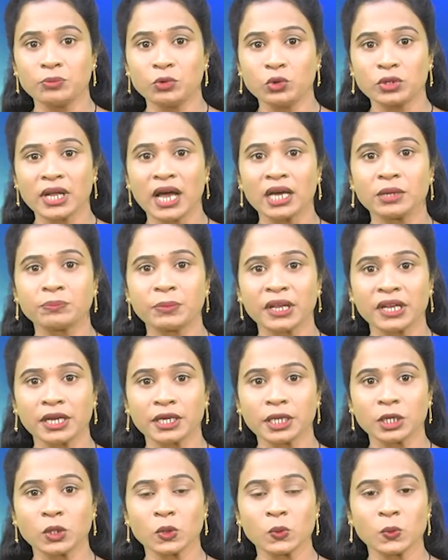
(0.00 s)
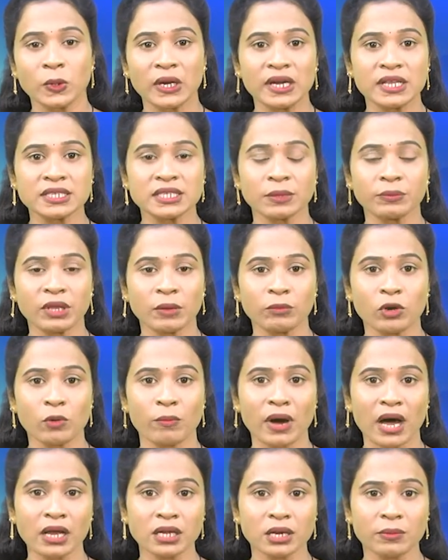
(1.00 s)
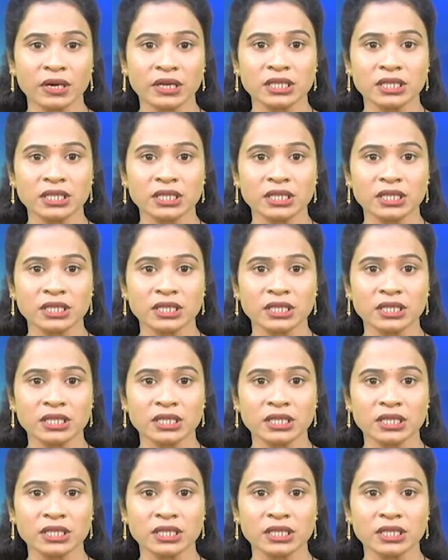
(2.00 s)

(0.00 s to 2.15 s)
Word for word: భూటాన్ పర్యటనకు వెళ్లే సమయంలో మార్గ